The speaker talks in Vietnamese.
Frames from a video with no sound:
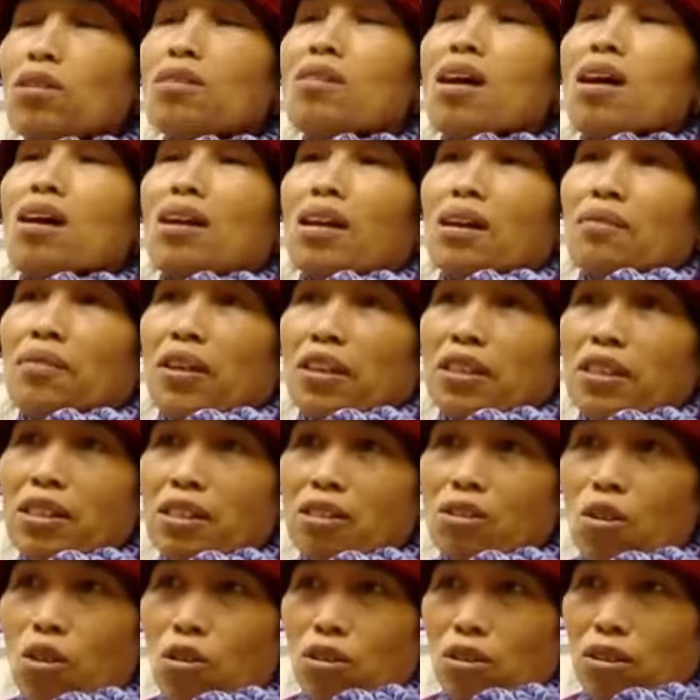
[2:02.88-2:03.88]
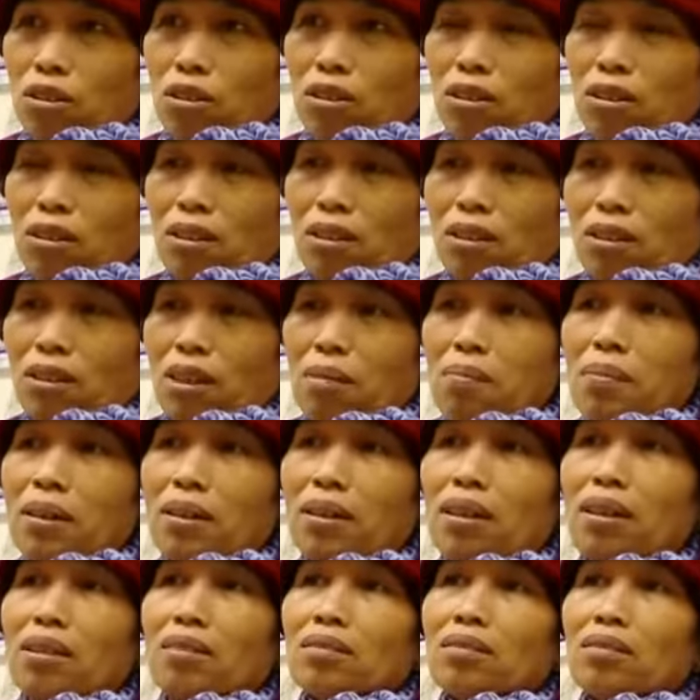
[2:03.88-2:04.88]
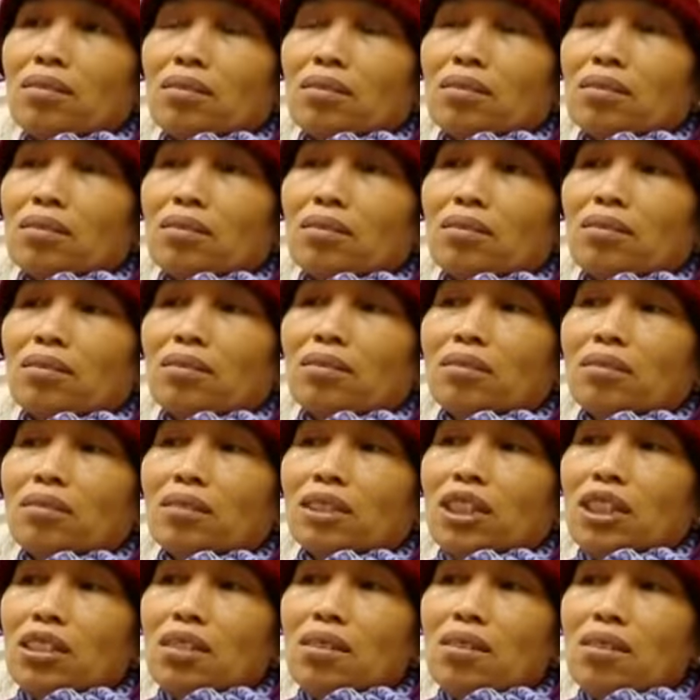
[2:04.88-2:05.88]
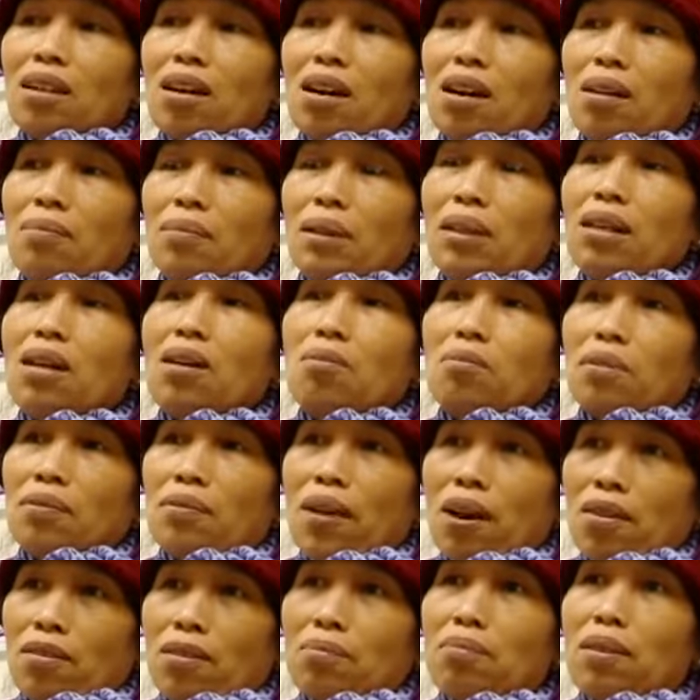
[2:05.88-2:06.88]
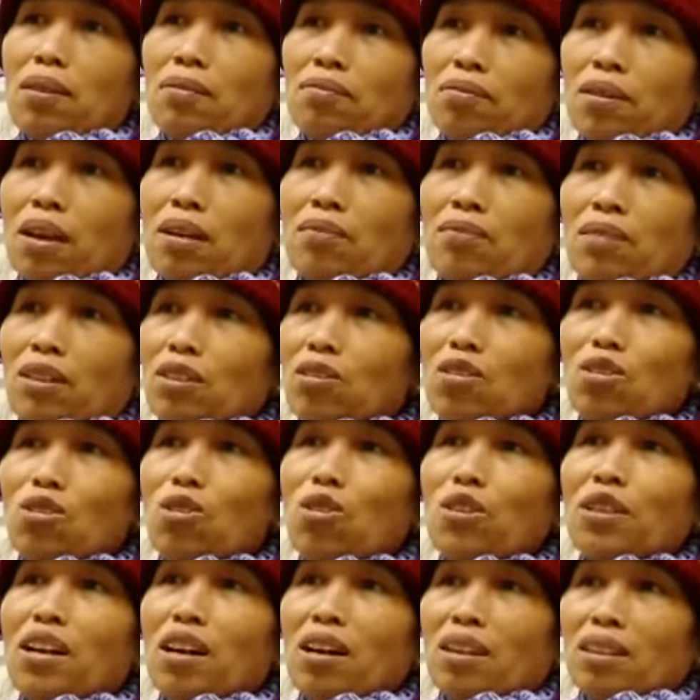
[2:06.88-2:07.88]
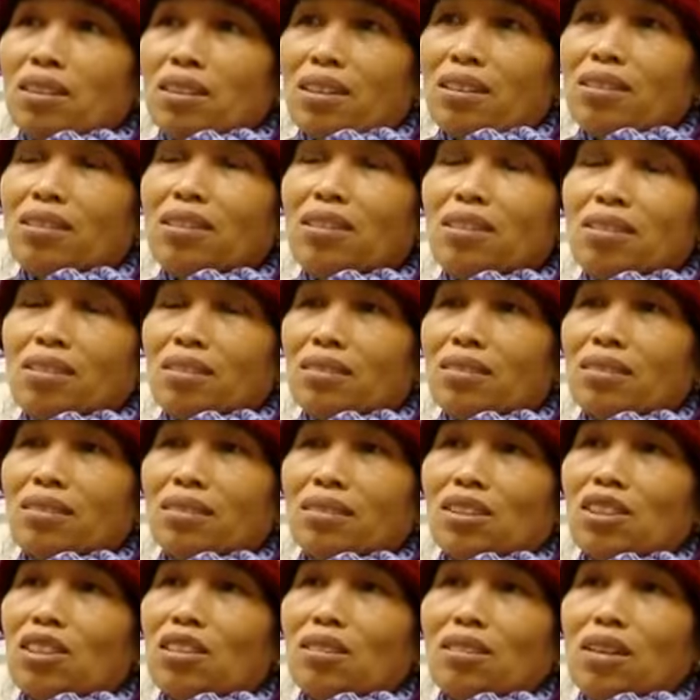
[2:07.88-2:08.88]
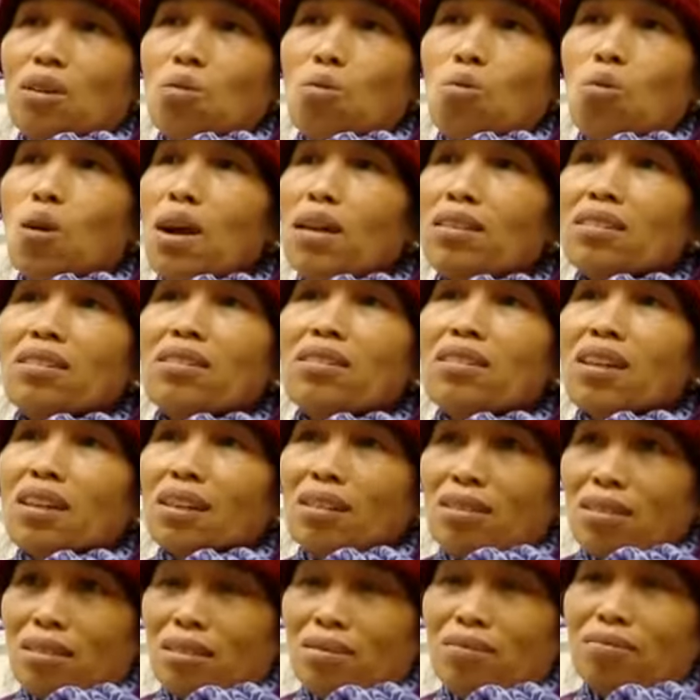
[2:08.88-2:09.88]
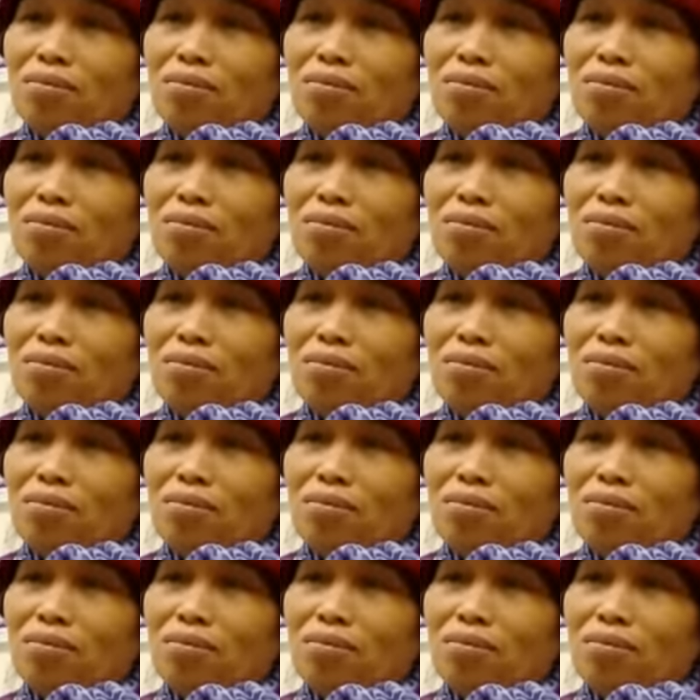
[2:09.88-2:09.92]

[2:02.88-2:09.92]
giờ là phải đi rồi. Thế mà đến 9 giờ bắt đầu mới vào đến bệnh viện, vẫn còn ngồi đợi thứ tự chưa, lâu quá chưa đến.